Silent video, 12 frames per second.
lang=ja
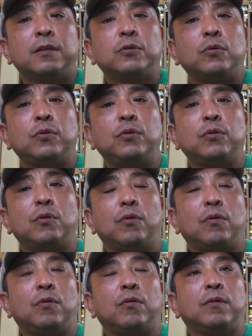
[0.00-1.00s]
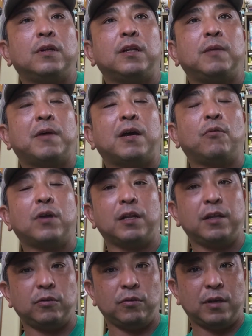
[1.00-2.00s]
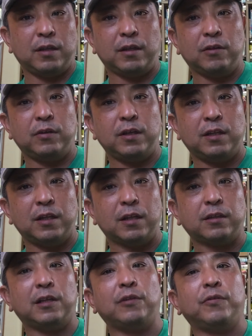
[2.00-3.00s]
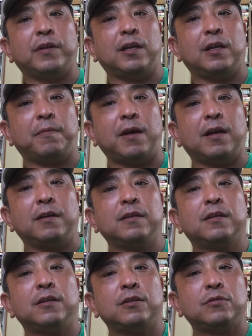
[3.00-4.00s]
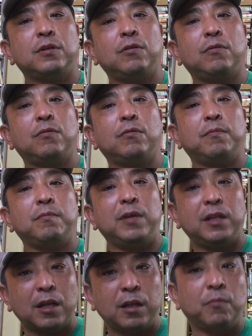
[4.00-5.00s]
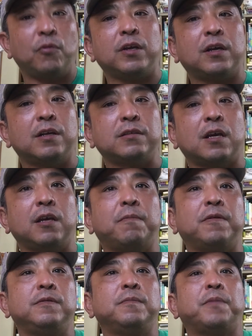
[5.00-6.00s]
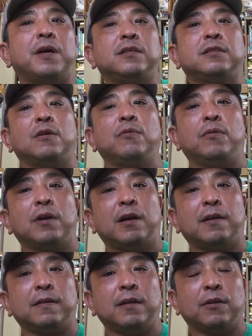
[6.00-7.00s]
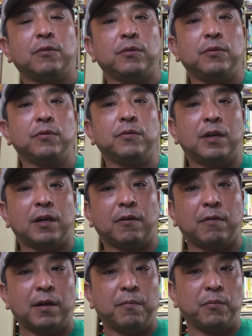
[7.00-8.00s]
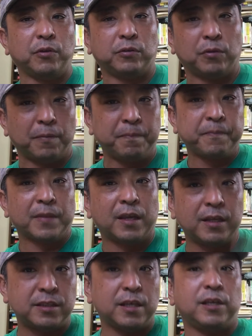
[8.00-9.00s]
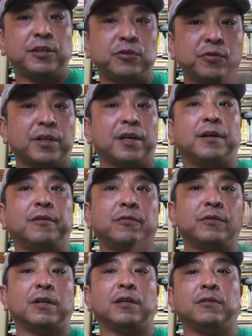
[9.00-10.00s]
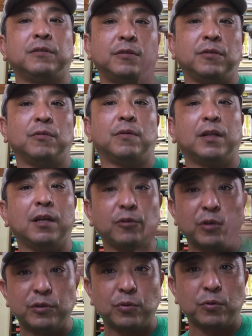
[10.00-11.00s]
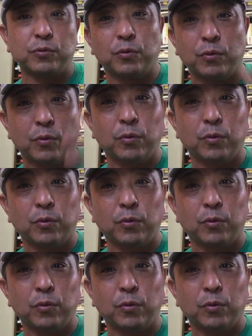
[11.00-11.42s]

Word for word: そういうのを今お金というエネルギーになってるのであればそれをみんなにもう一回栽培した方があの世の中はもっと血液循環が良くなるっていうのは何となく想像